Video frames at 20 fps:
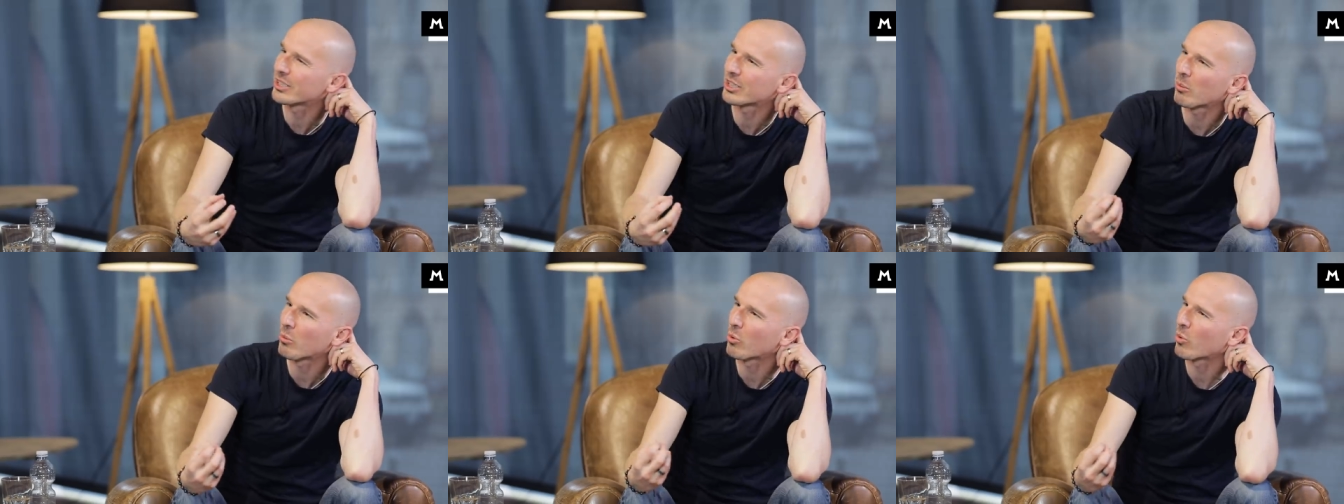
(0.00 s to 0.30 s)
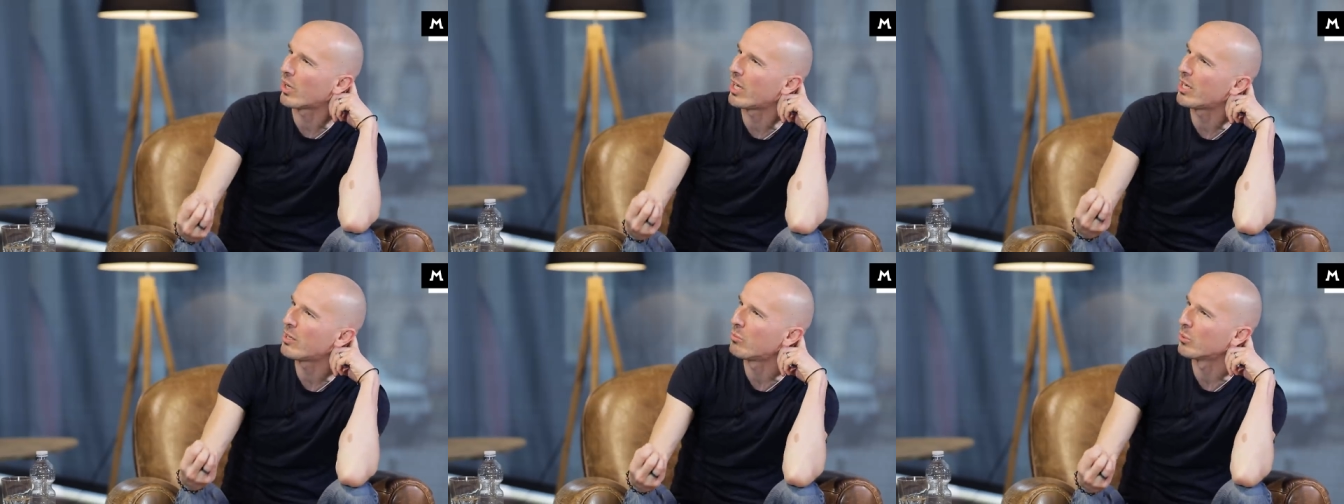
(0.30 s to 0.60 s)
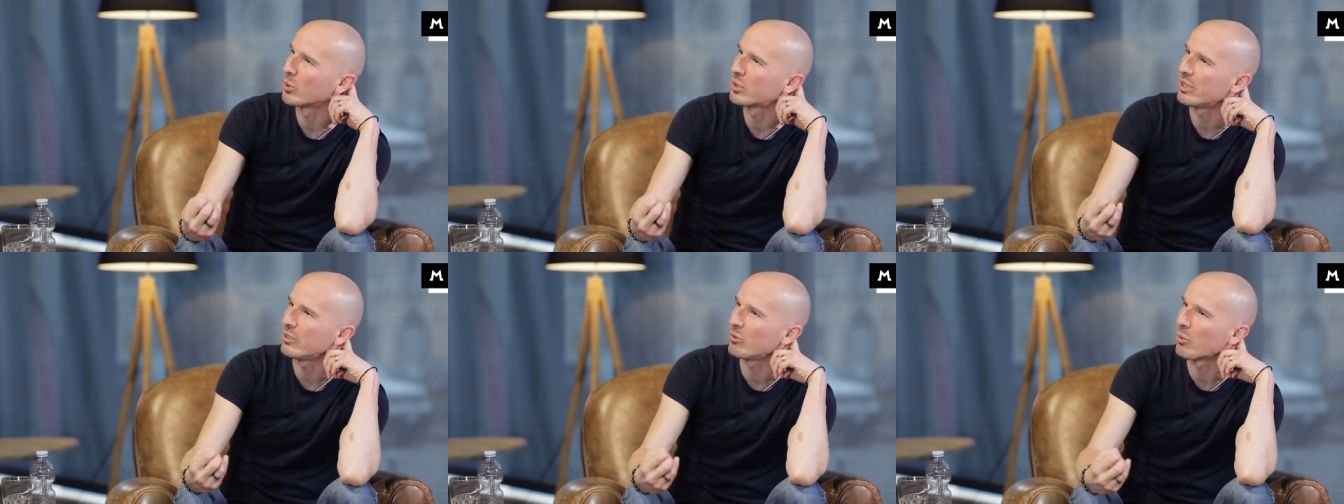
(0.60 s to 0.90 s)
diciamo, qual è il
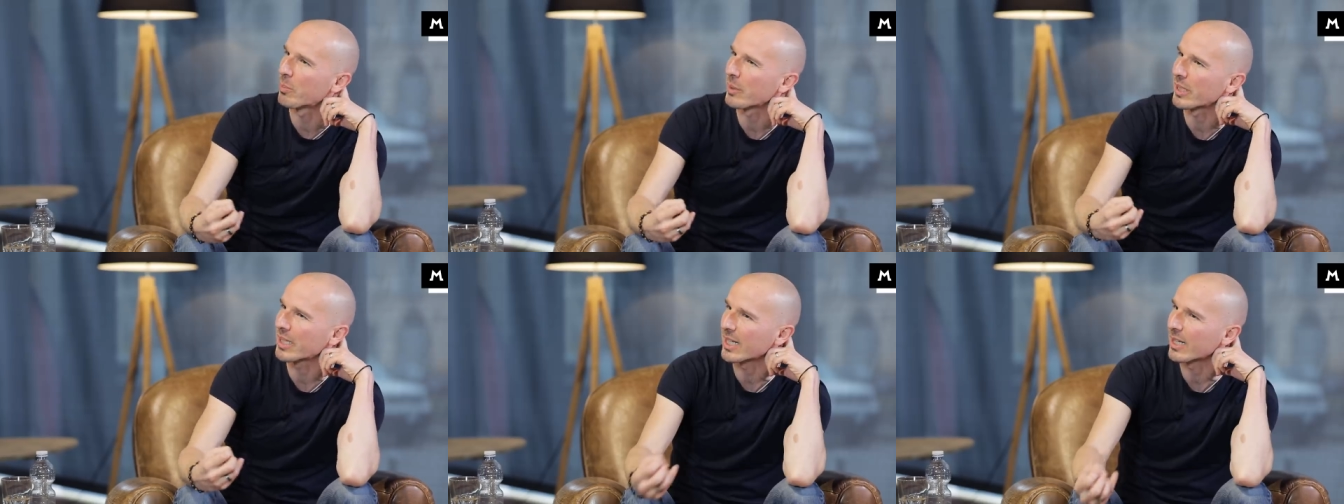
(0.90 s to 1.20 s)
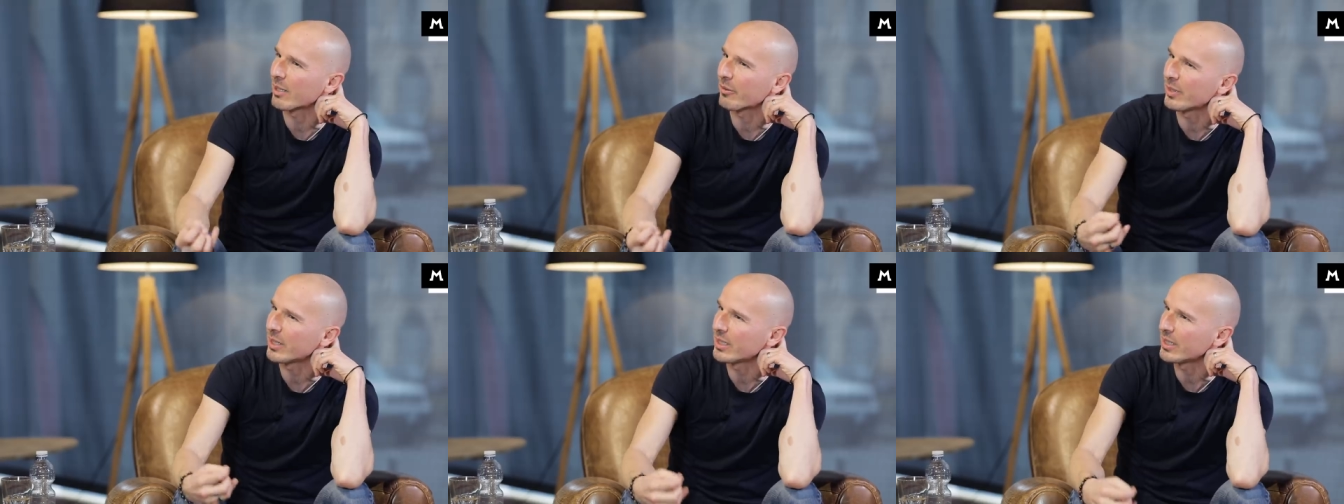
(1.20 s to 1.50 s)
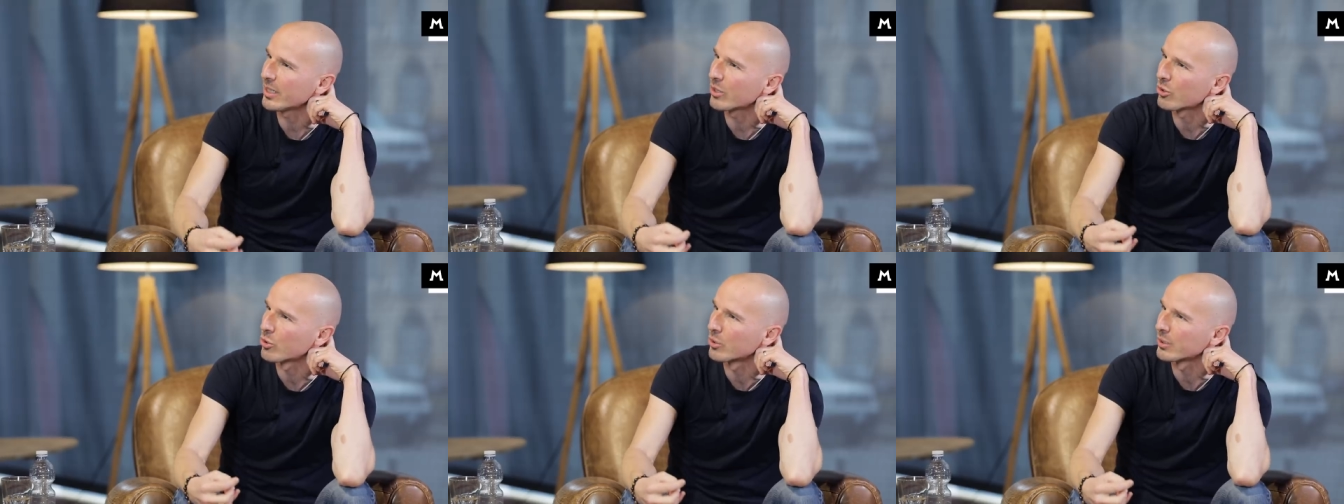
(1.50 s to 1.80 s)
motivo, perché alla fine
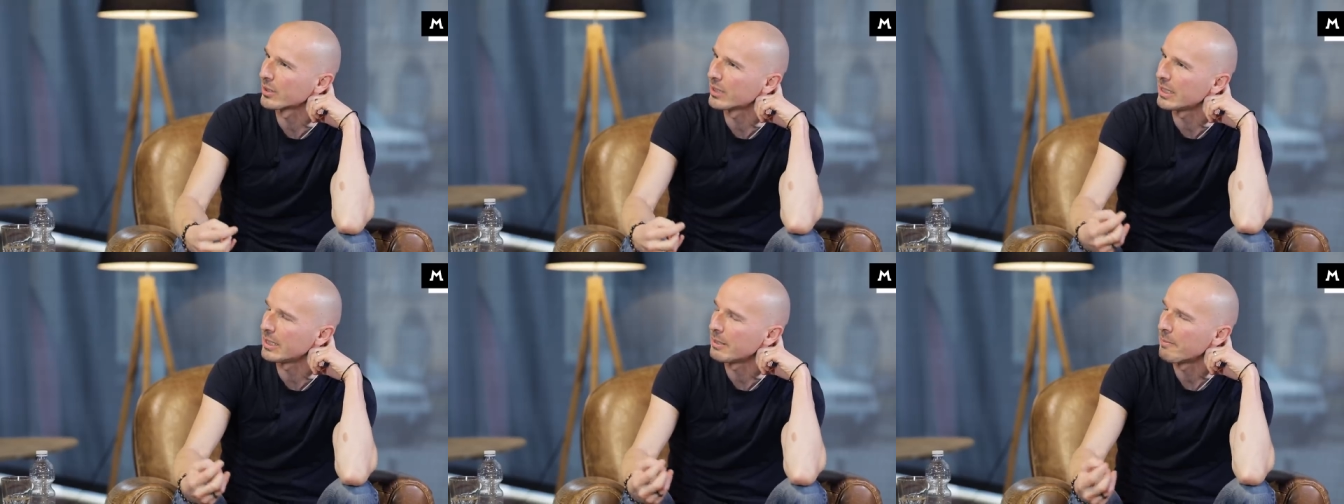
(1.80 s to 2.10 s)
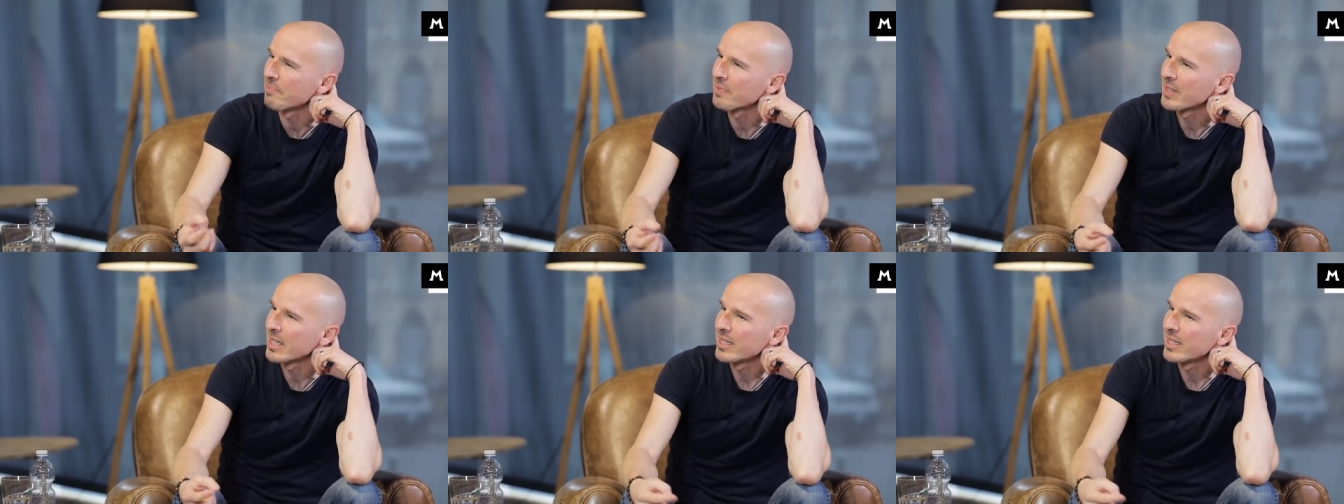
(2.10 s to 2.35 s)
dei conti